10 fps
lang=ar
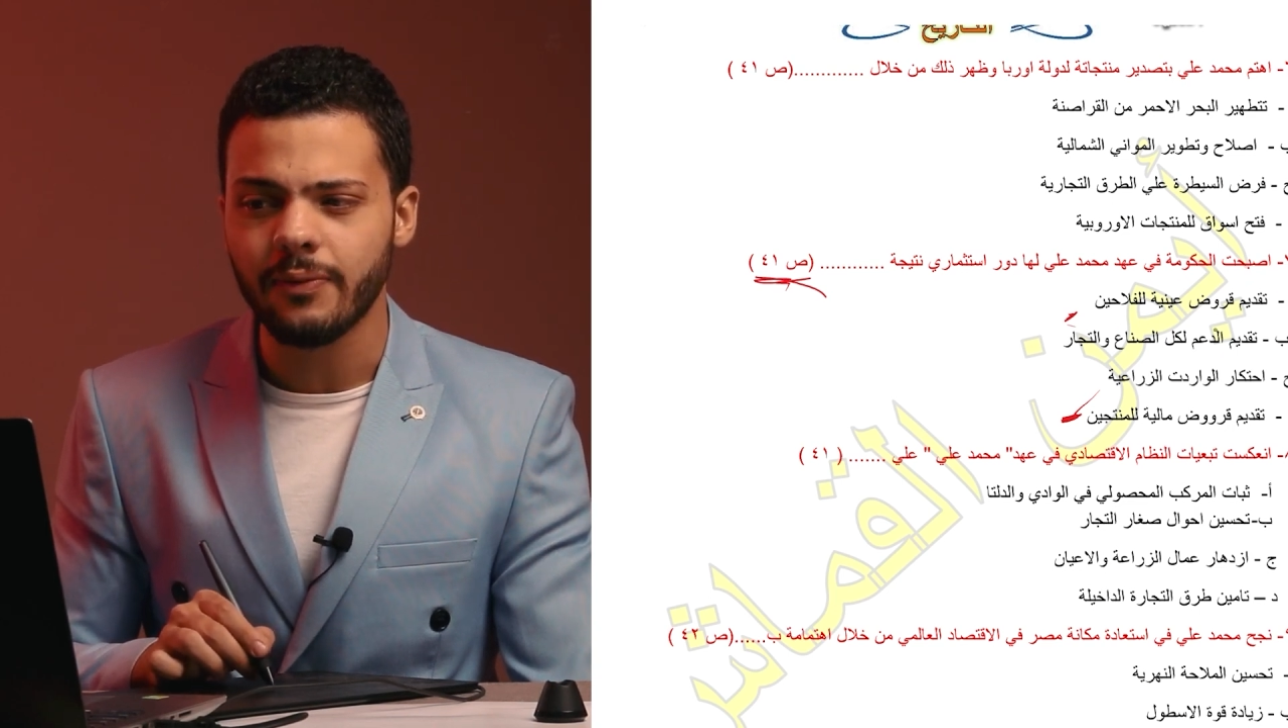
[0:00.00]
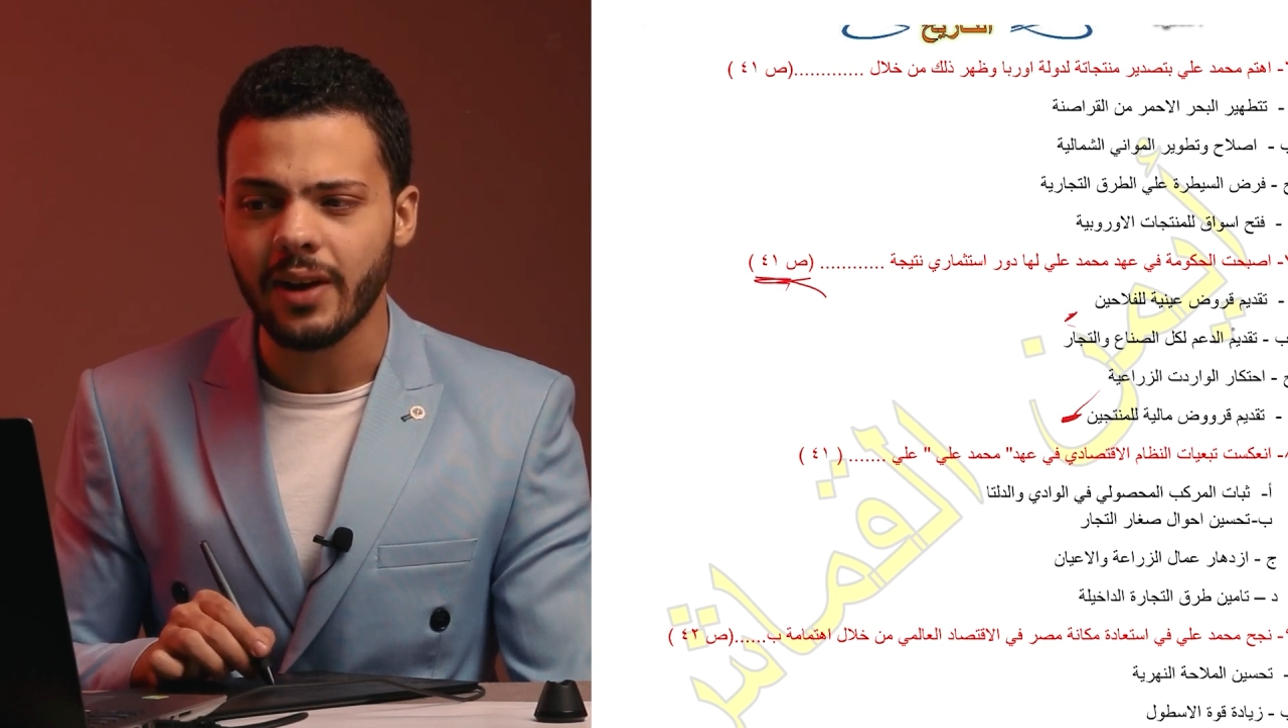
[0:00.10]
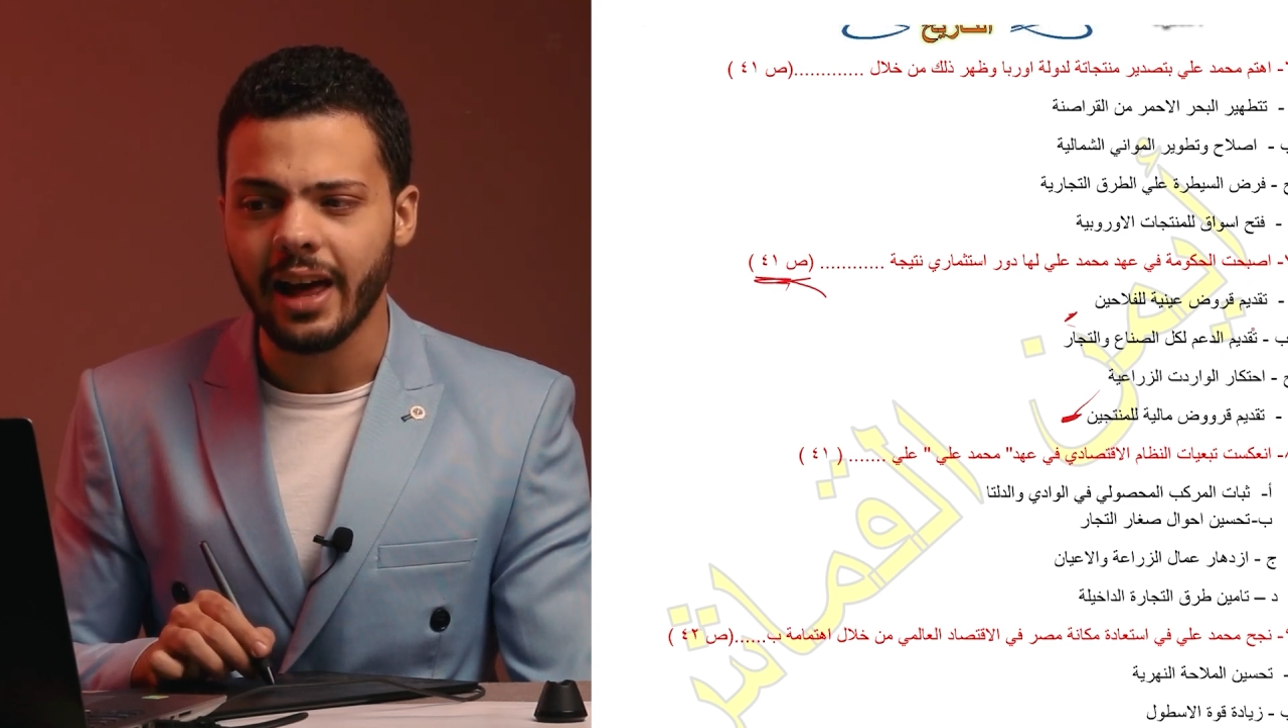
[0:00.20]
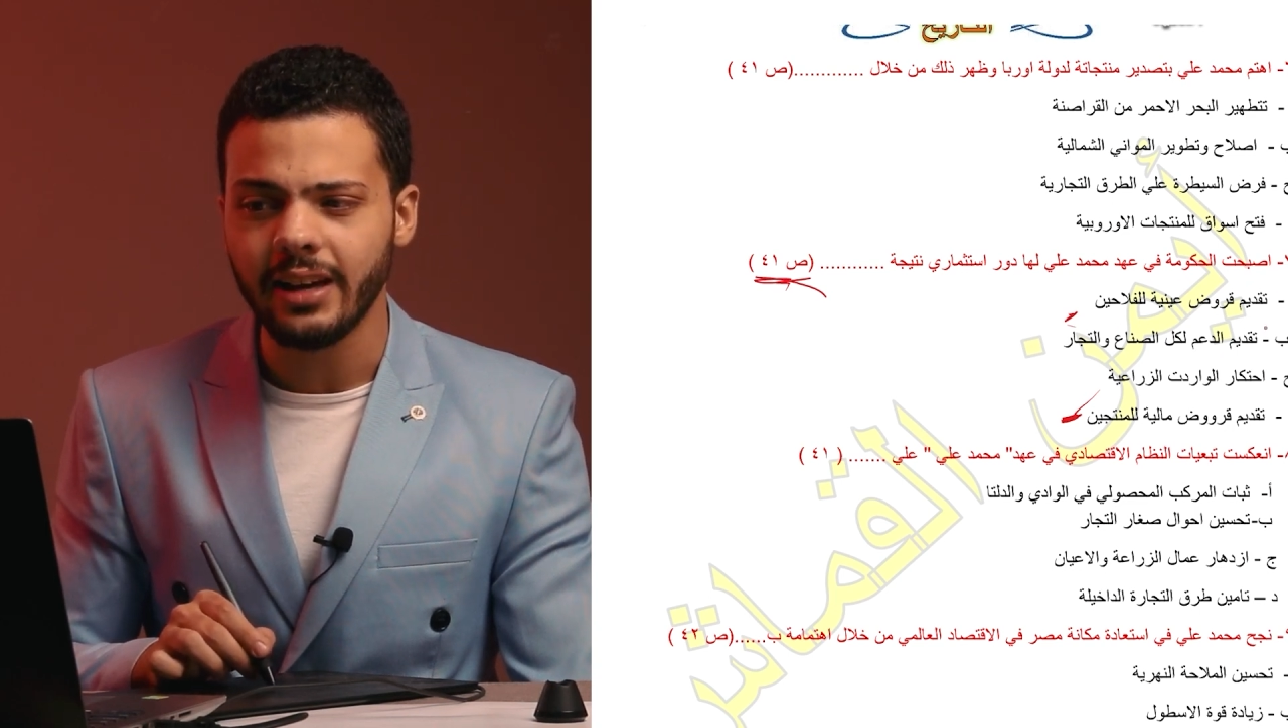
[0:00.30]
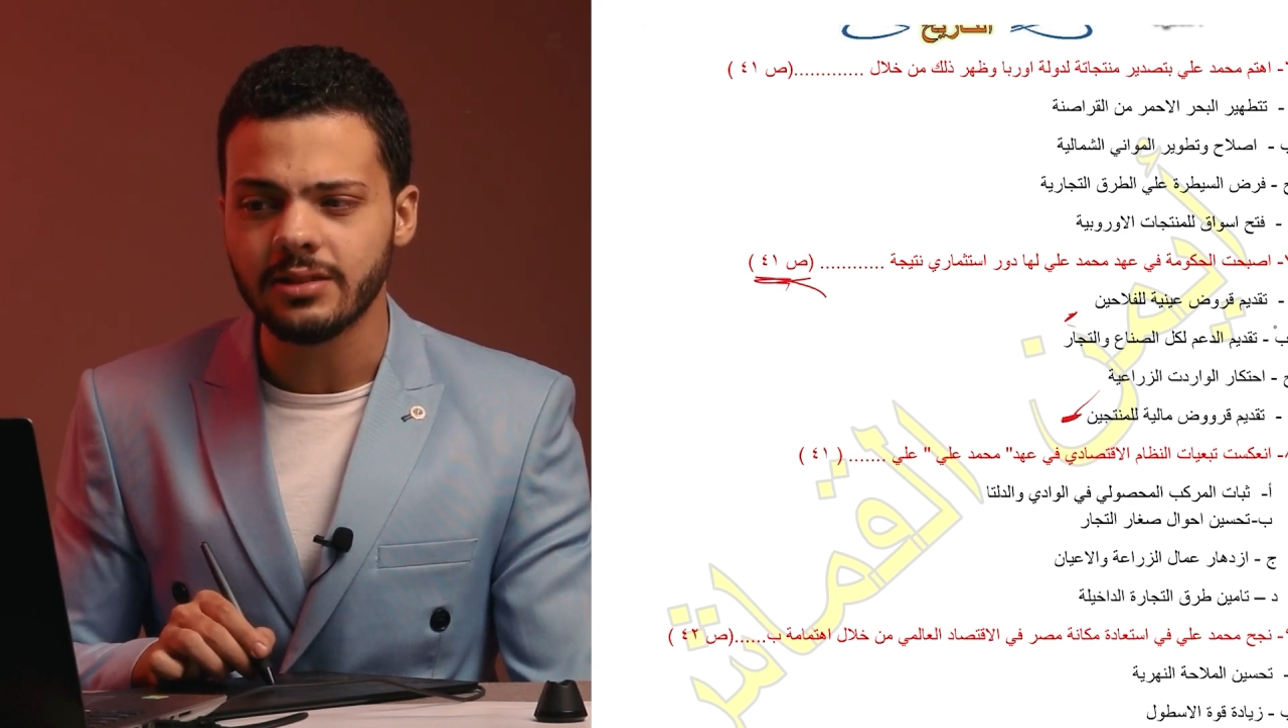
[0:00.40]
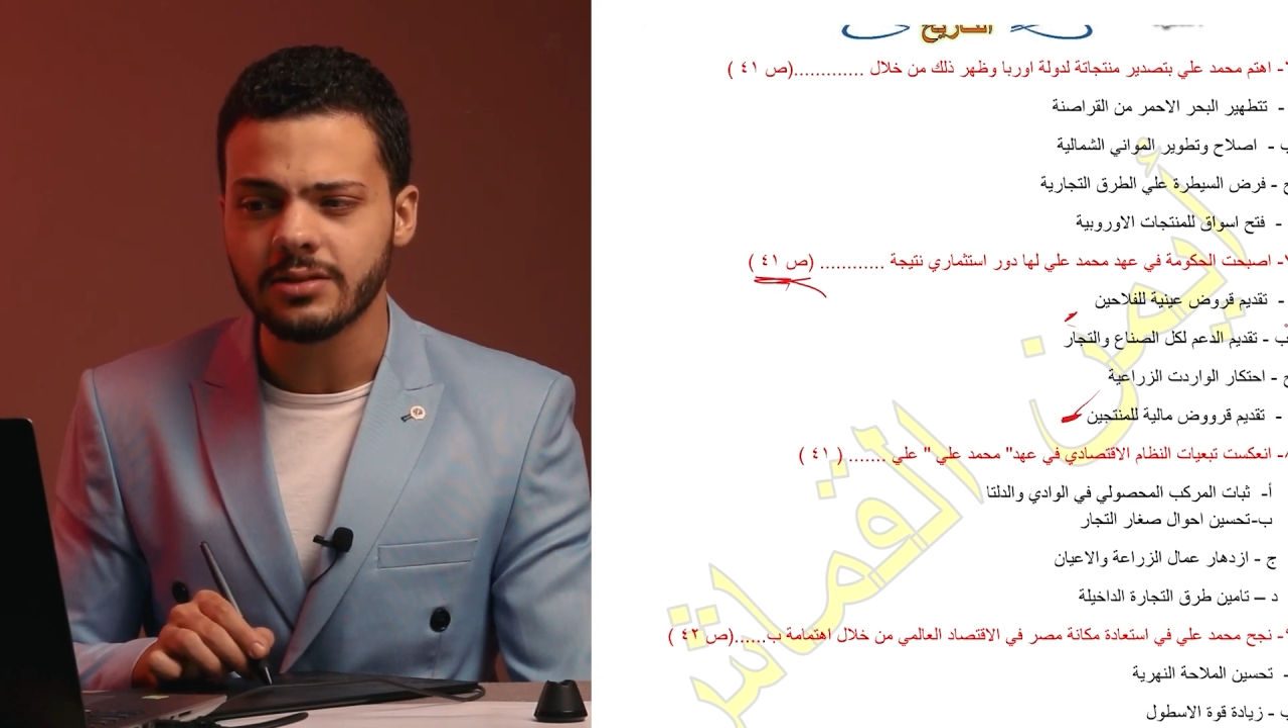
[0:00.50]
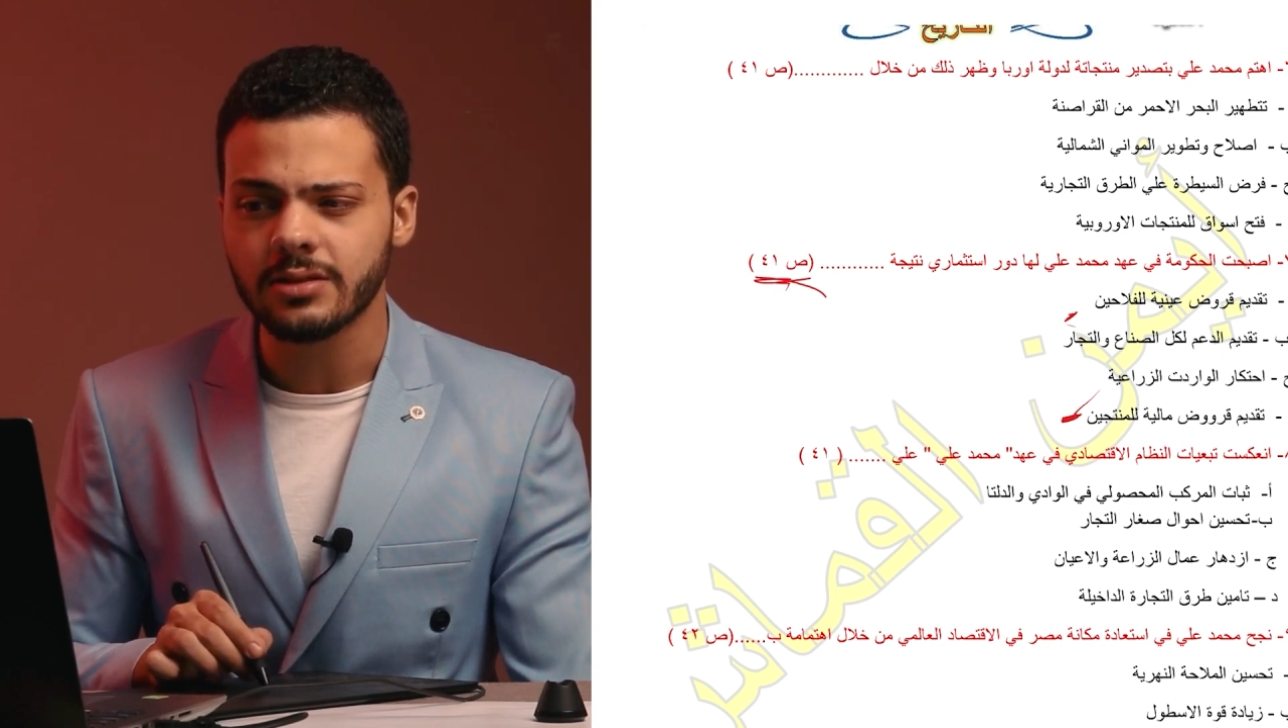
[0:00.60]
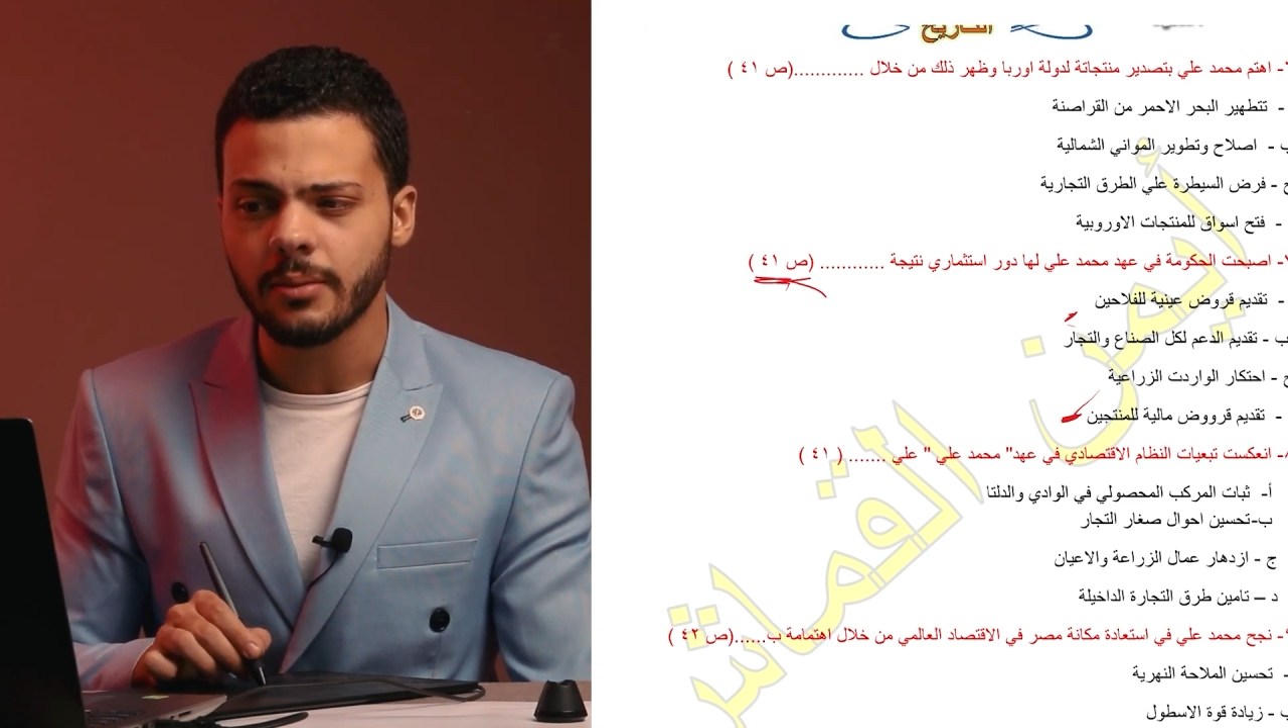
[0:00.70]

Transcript: للفلاحين